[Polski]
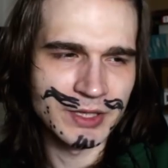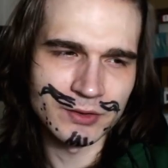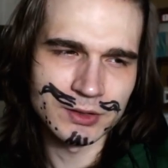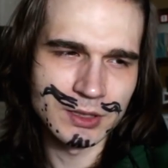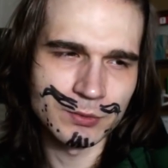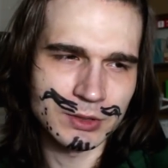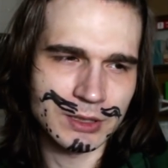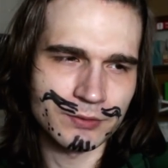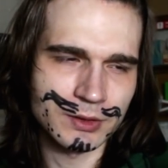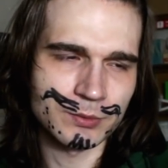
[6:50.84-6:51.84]
nawet nie
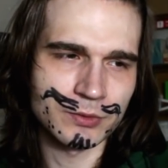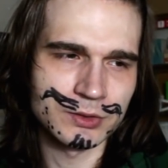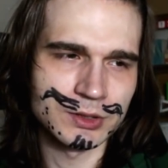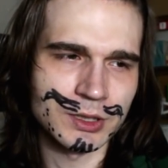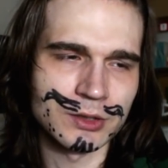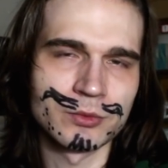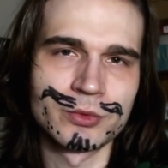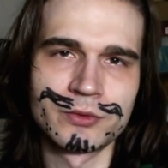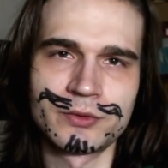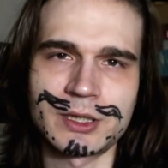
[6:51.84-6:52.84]
potrafię powiedzieć, jakie to
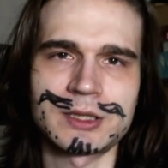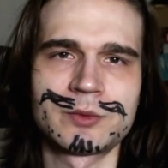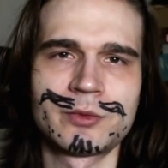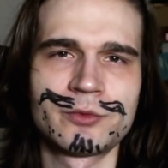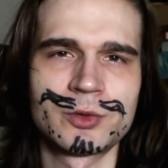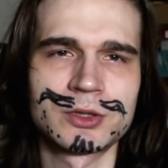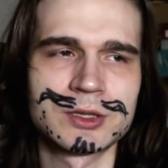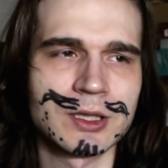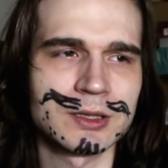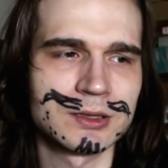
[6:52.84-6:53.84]
były wyrazy, bo w moich
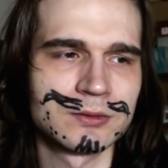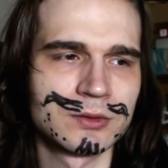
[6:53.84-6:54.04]
snach